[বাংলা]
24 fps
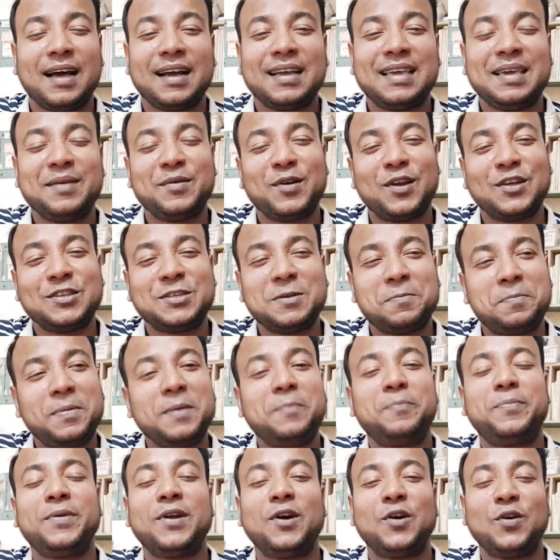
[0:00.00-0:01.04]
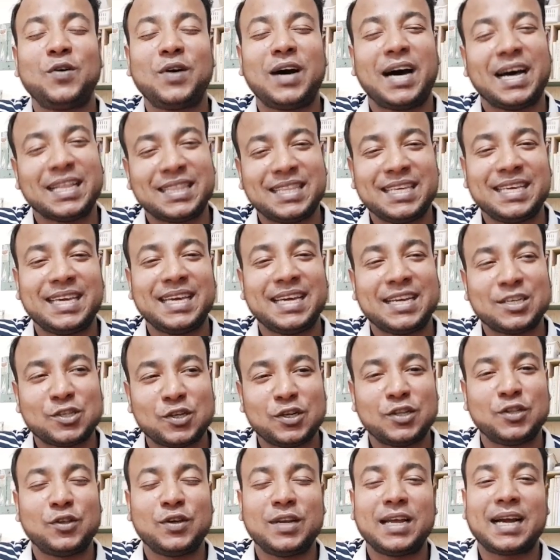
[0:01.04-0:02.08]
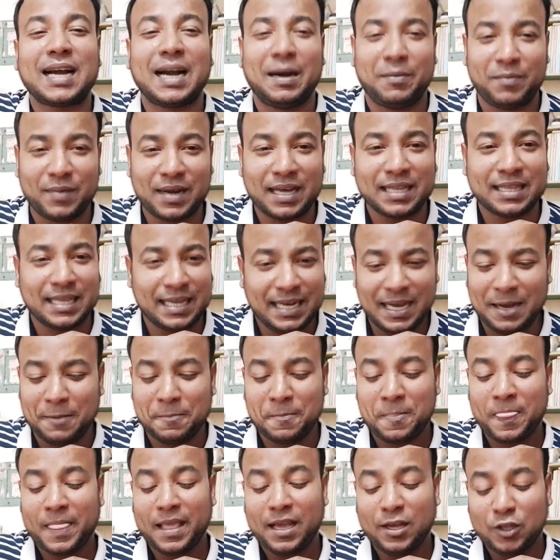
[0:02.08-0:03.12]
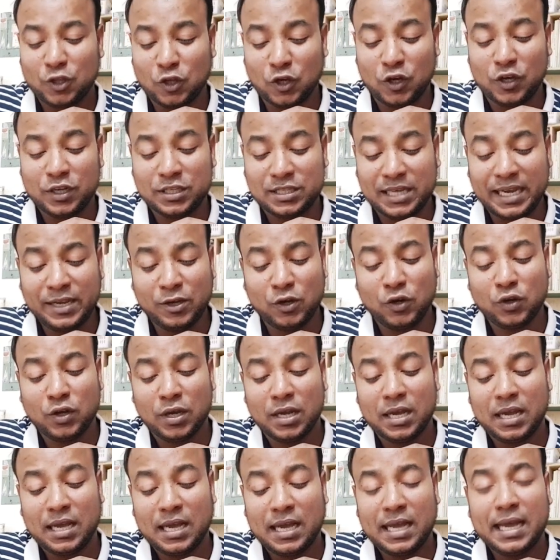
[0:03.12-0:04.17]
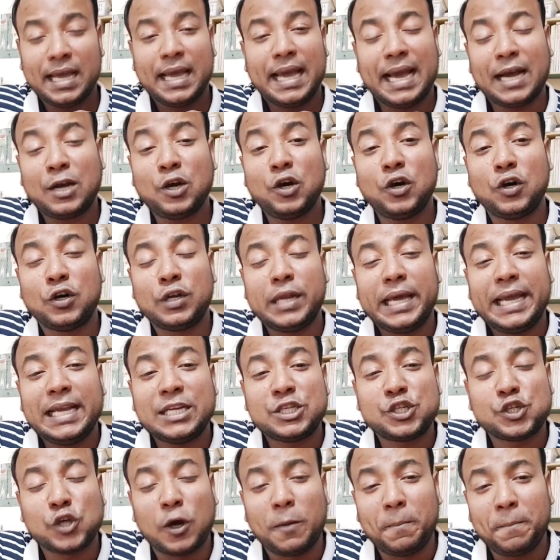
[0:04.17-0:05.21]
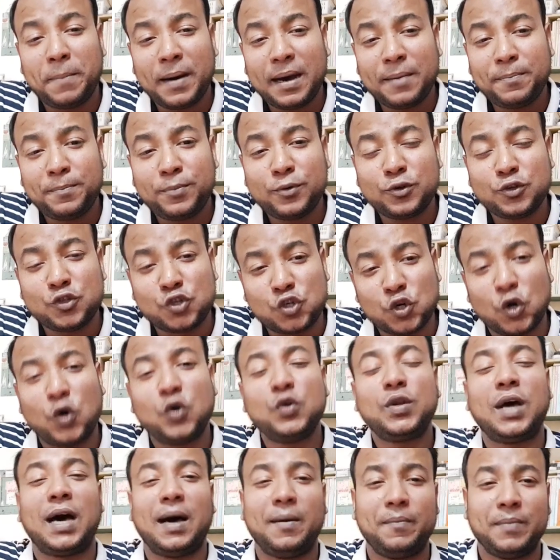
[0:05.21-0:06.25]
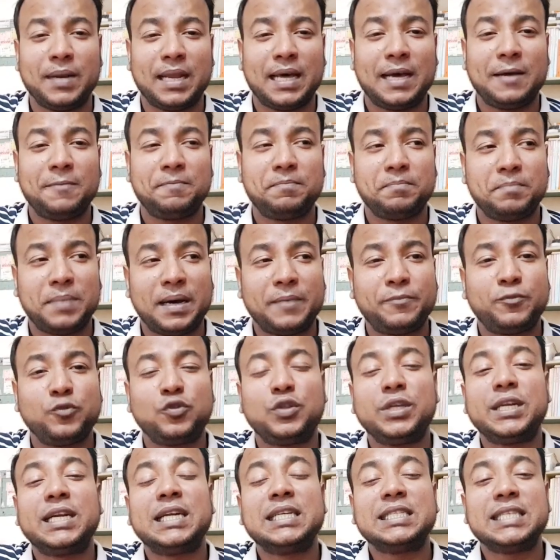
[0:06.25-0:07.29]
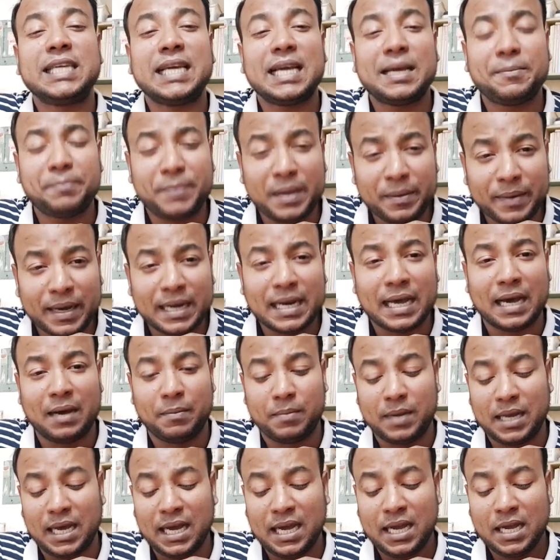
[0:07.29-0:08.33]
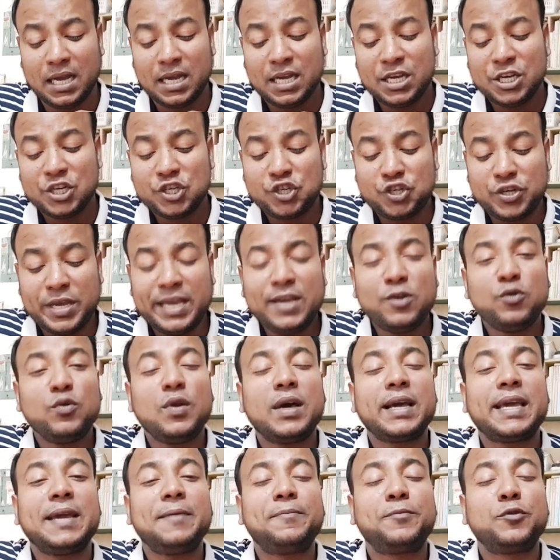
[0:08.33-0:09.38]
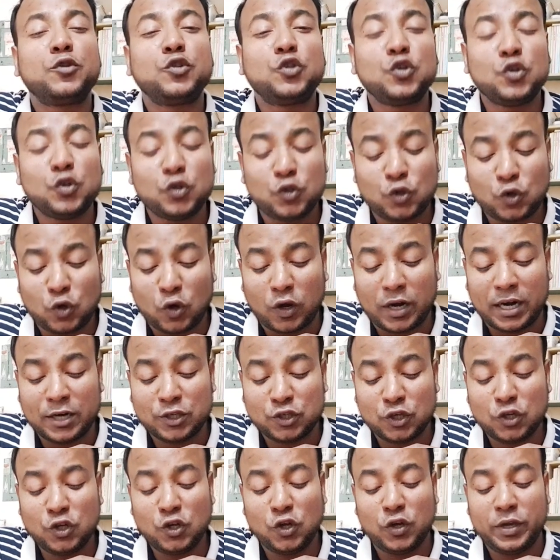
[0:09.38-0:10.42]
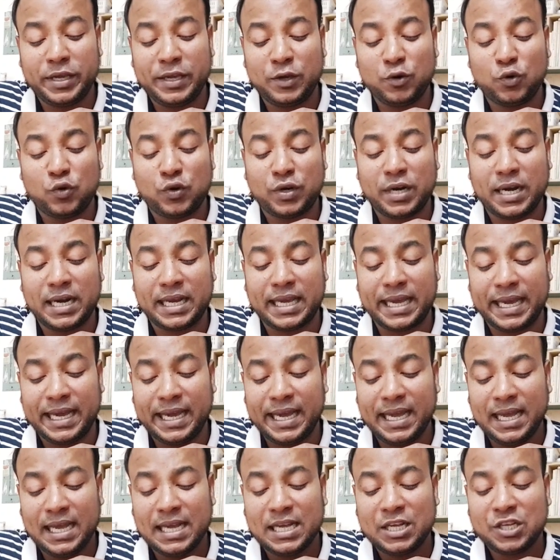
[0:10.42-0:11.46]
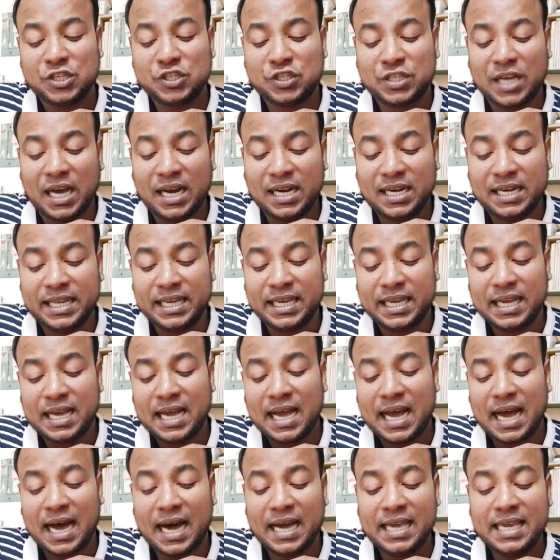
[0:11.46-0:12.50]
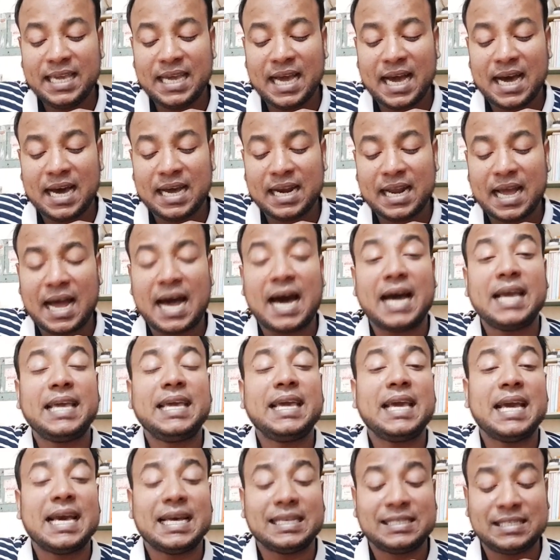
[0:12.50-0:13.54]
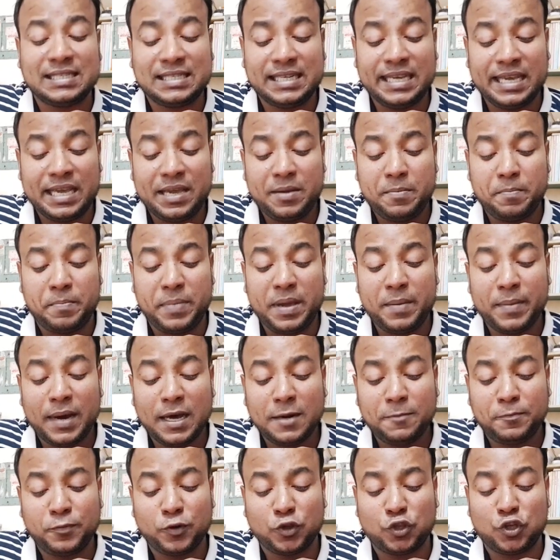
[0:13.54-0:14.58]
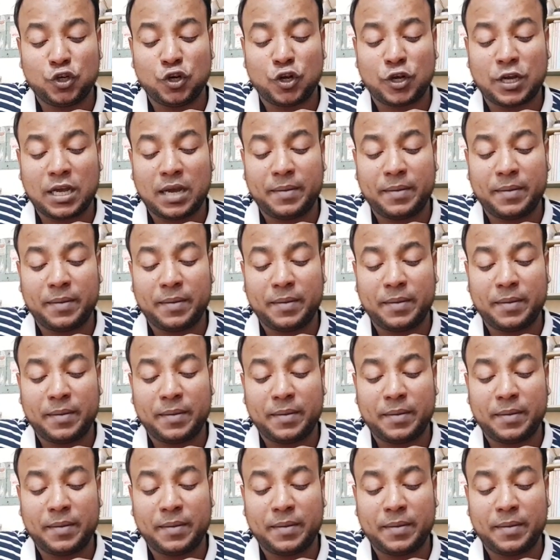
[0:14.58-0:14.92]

কি বলো যে পিঁপড়াও হাতিকে আসলে ধৈরা কামড়ায় তাই না তো যাই হোক এখন এই সম্ভাব্য ড্রোন হামলা বা পুতিনের যে বিমান হামলা সেইগুলোকে প্রতিরোধ করার জন্য ইউক্রেনকে চারটি আইআরআইএসটি বিমান প্রতিরক্ষা